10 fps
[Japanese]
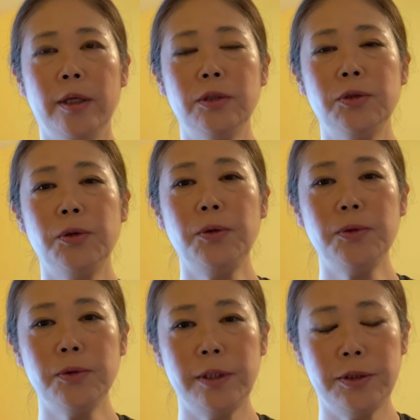そういう
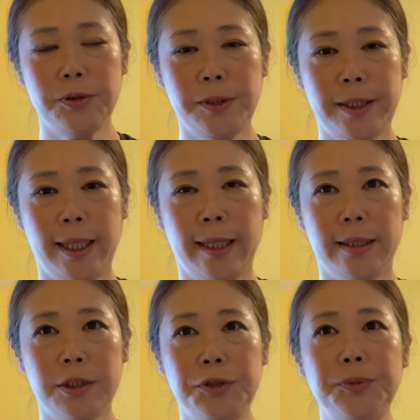ことについ
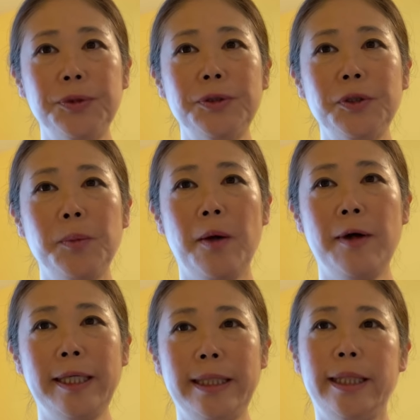て自分の
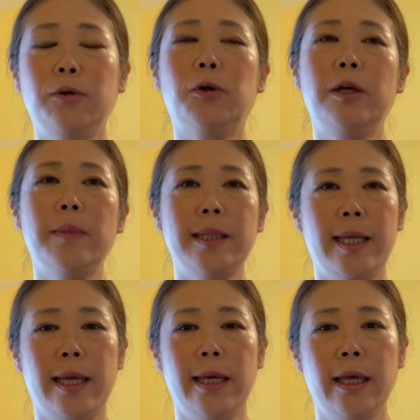周りにこれま
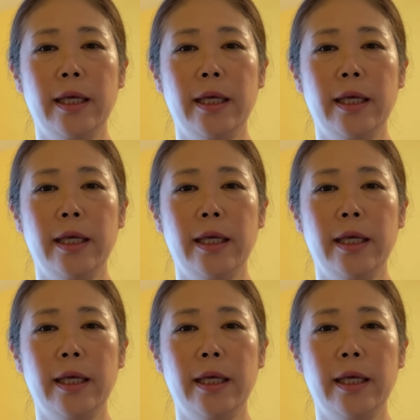で